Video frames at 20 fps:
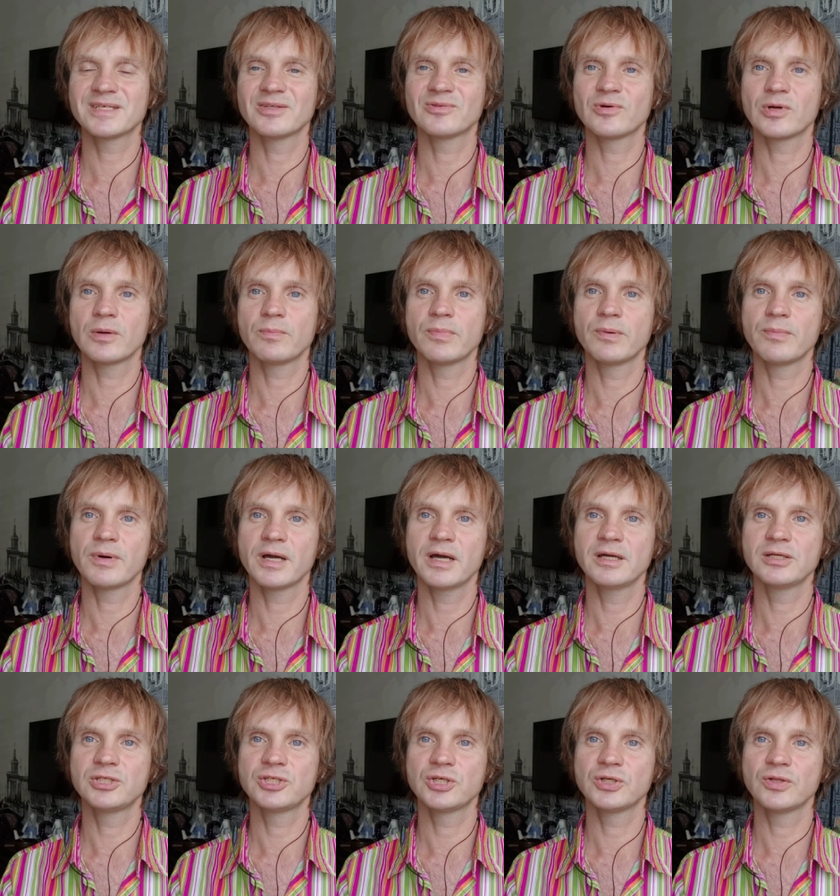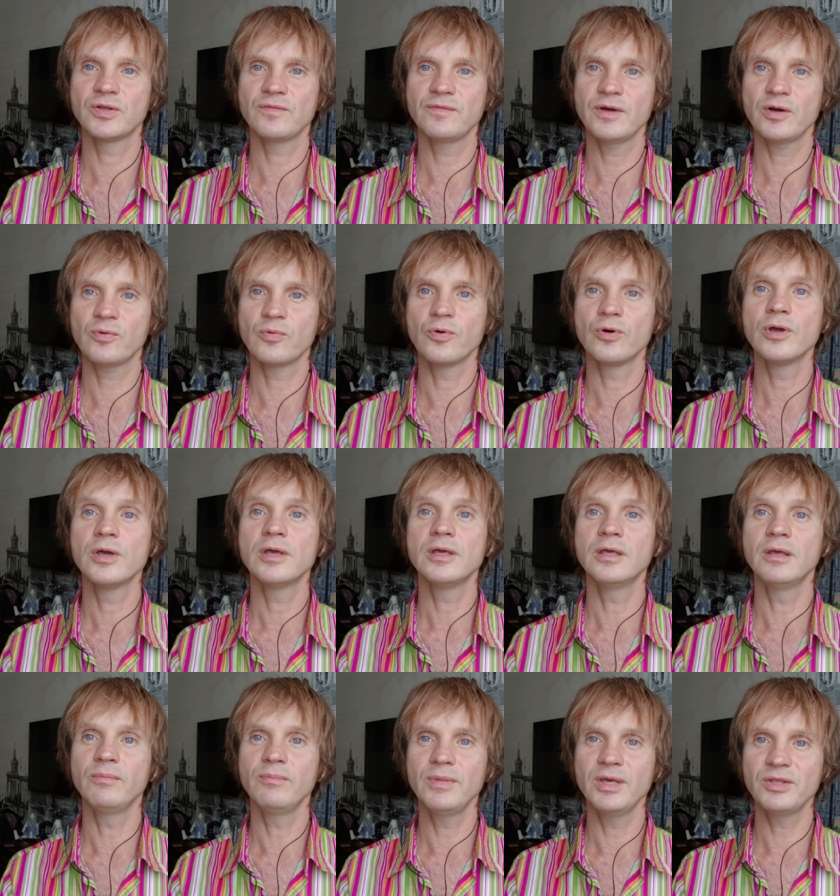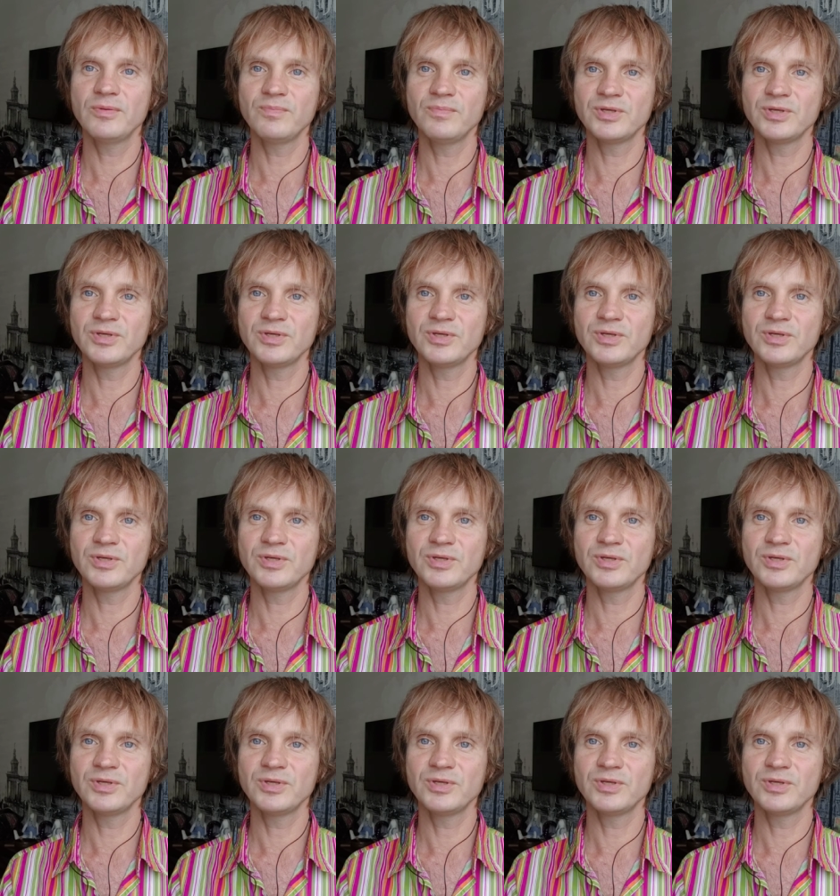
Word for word: которая помогает человеку иметь